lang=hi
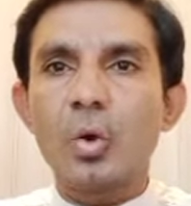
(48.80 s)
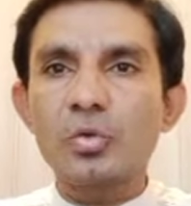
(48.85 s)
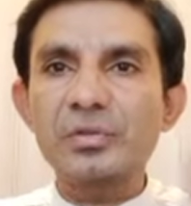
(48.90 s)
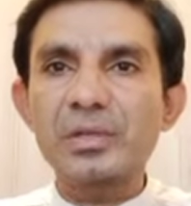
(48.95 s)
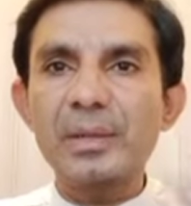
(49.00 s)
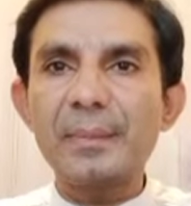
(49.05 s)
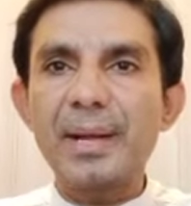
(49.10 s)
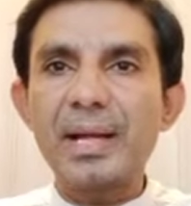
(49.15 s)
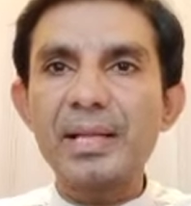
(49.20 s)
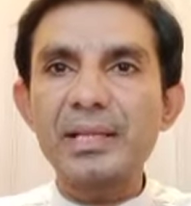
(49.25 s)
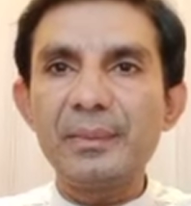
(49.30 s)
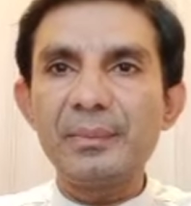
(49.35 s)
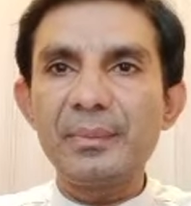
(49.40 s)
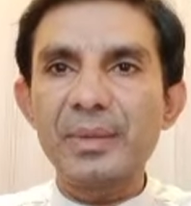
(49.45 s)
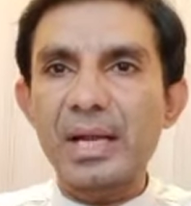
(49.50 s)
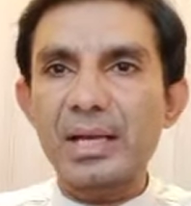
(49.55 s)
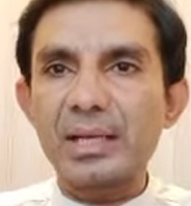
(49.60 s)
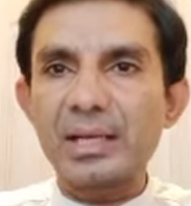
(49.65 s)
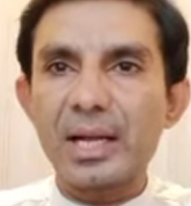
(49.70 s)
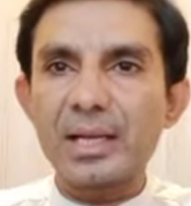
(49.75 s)
उसके बाद
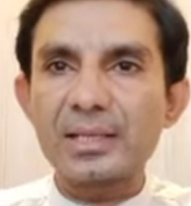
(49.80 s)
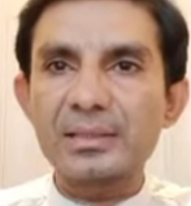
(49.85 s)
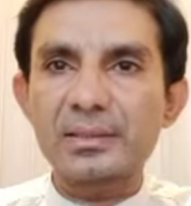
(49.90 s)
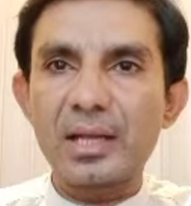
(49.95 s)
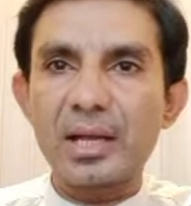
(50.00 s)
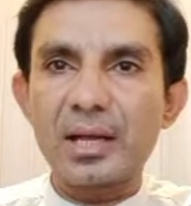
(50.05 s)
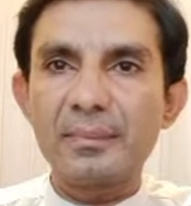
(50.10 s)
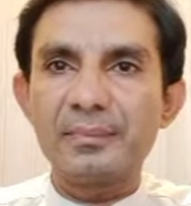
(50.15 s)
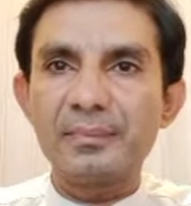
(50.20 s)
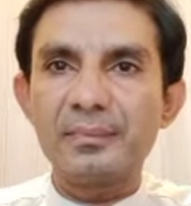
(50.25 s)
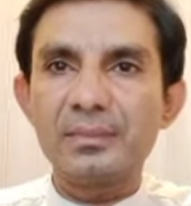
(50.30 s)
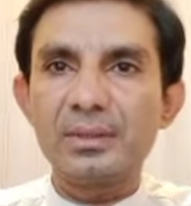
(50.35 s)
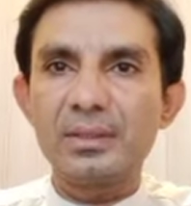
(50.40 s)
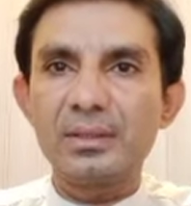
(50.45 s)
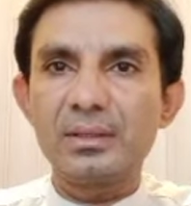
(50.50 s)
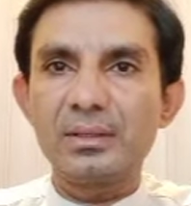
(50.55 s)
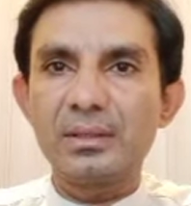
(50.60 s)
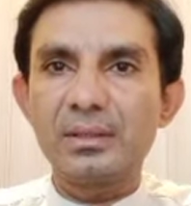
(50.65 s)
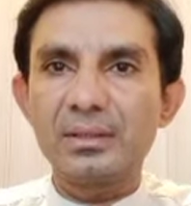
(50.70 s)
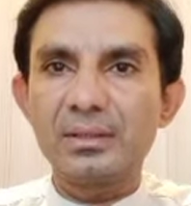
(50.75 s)
इमरान खान साहब
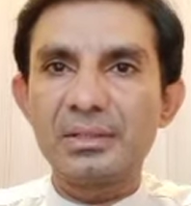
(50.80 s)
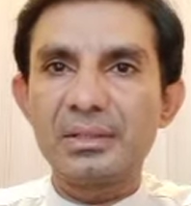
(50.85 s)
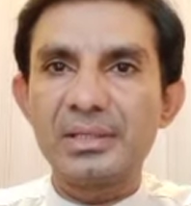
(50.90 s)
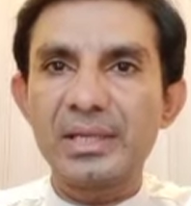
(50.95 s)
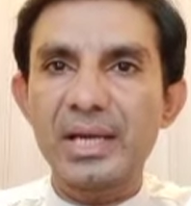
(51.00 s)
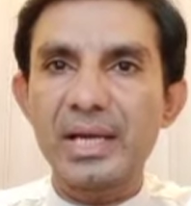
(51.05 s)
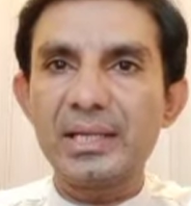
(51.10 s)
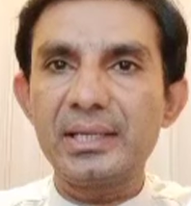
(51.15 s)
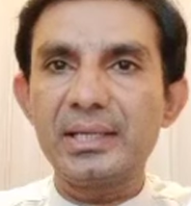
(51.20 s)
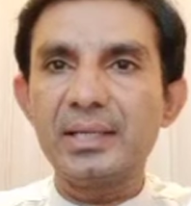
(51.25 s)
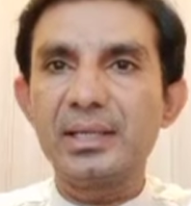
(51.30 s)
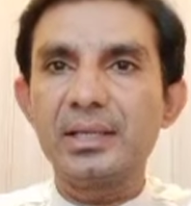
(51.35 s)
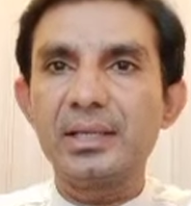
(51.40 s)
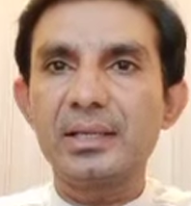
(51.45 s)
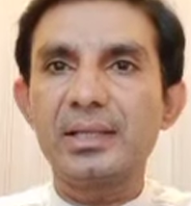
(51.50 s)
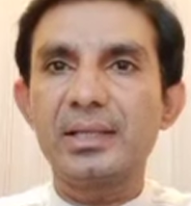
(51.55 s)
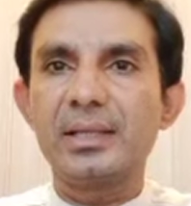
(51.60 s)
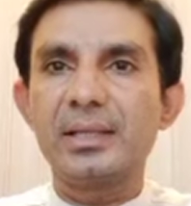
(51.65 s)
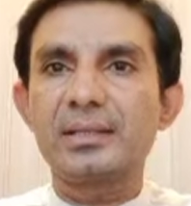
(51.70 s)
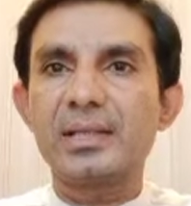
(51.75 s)
जीआईटी
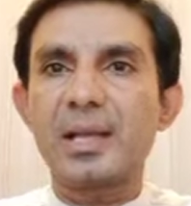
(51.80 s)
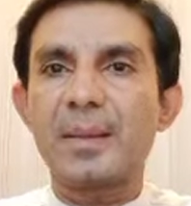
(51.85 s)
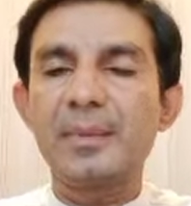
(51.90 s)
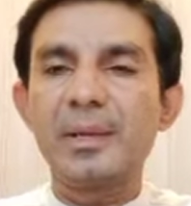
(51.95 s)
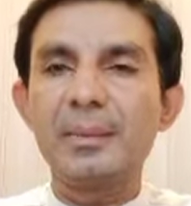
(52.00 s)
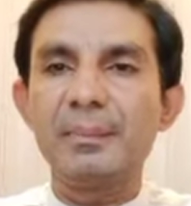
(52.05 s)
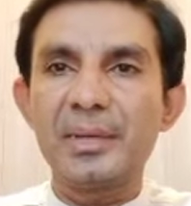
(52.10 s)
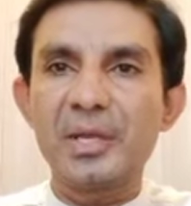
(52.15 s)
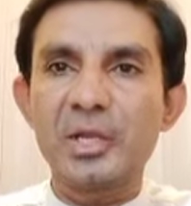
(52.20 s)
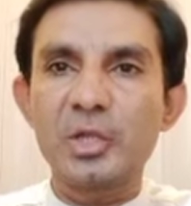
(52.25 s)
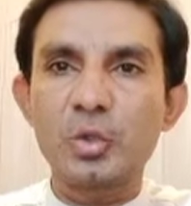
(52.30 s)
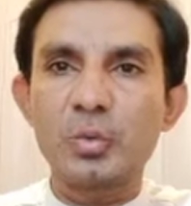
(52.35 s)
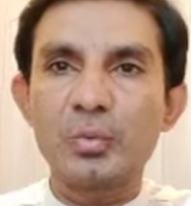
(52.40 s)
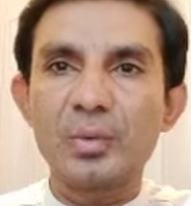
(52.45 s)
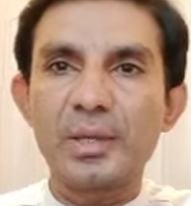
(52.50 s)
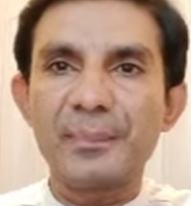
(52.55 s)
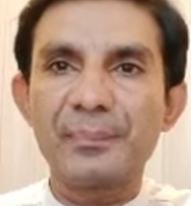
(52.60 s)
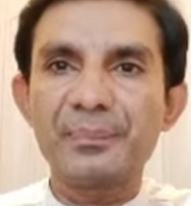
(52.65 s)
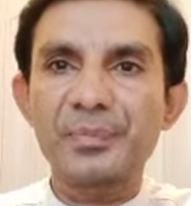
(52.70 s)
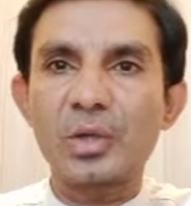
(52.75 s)
के सामने पेश
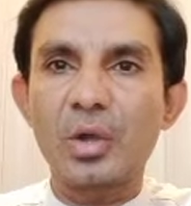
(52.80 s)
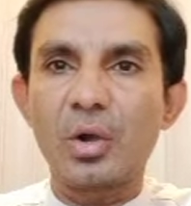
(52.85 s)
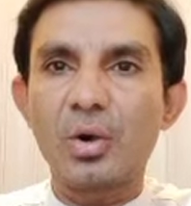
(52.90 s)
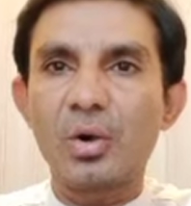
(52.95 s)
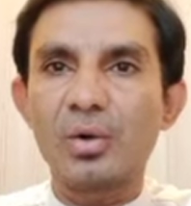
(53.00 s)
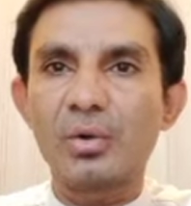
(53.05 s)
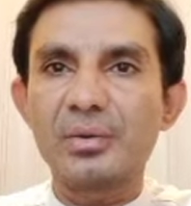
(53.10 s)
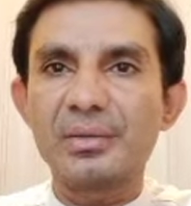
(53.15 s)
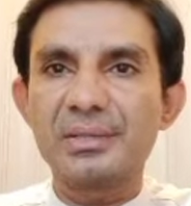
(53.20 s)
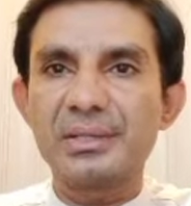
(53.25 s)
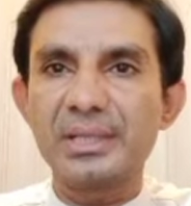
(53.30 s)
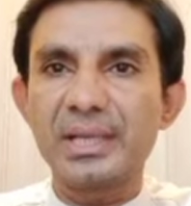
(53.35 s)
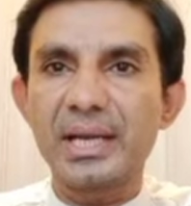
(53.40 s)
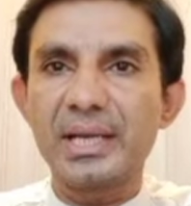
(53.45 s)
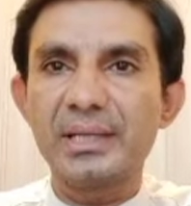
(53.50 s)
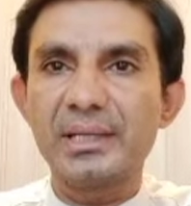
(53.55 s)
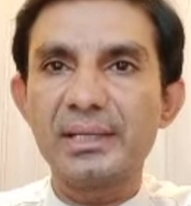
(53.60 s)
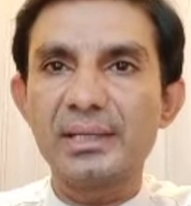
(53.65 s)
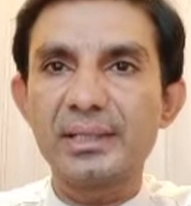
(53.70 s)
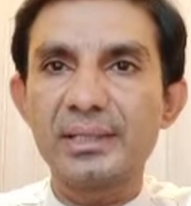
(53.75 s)
हुए और
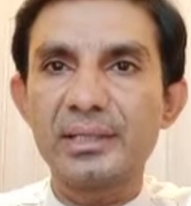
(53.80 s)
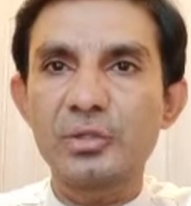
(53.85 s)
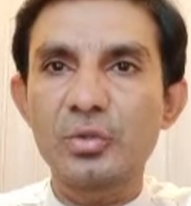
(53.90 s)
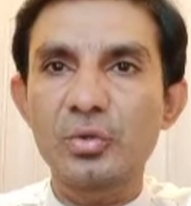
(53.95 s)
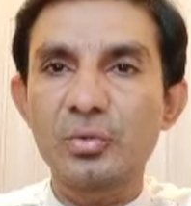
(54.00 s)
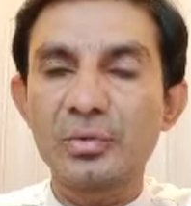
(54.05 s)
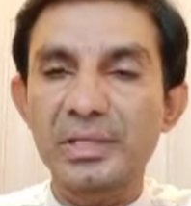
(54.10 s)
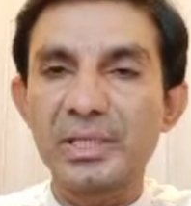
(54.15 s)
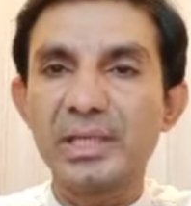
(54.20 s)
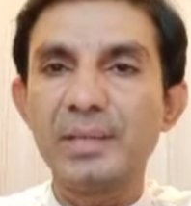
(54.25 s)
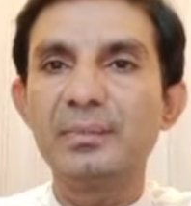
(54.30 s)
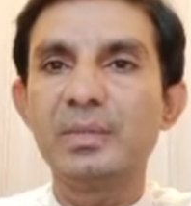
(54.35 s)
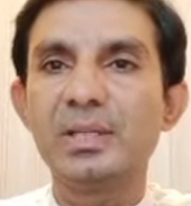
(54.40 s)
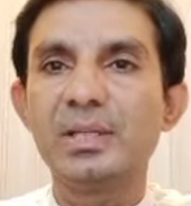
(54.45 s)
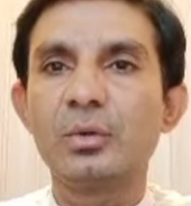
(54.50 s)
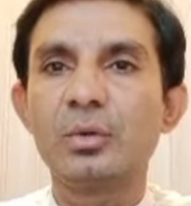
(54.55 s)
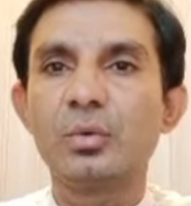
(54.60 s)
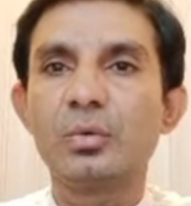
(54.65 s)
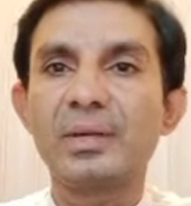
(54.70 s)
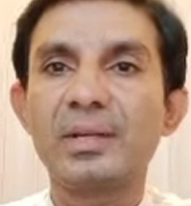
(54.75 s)
जीआईटी की जो टीम
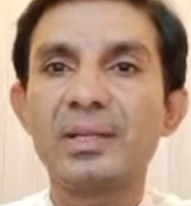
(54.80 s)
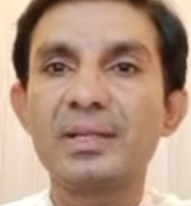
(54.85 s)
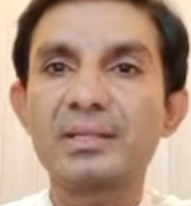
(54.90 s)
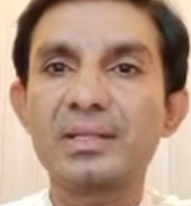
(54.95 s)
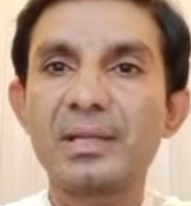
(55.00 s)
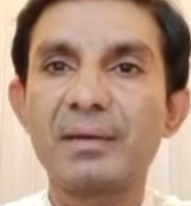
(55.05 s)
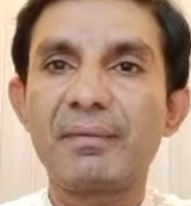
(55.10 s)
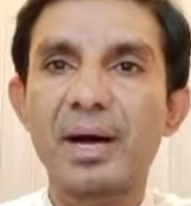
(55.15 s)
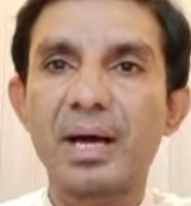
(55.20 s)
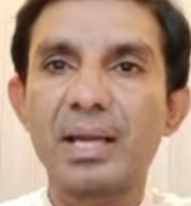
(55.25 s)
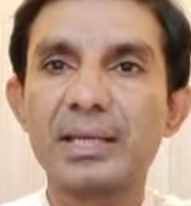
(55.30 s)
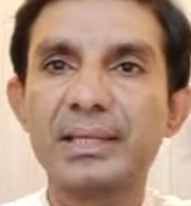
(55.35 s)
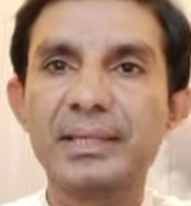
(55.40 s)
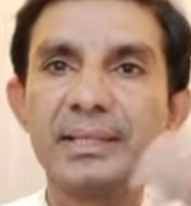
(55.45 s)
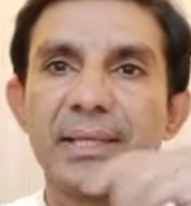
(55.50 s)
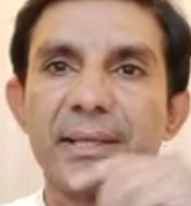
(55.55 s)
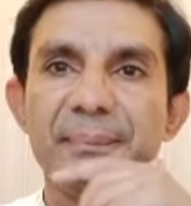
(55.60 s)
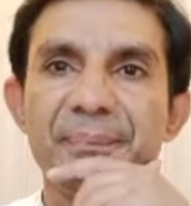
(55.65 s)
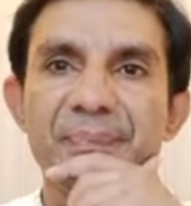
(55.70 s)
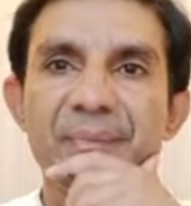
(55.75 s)
थी उन्होंने सवाल
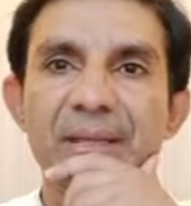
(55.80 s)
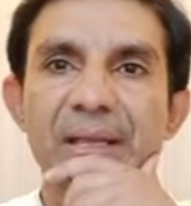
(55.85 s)
किए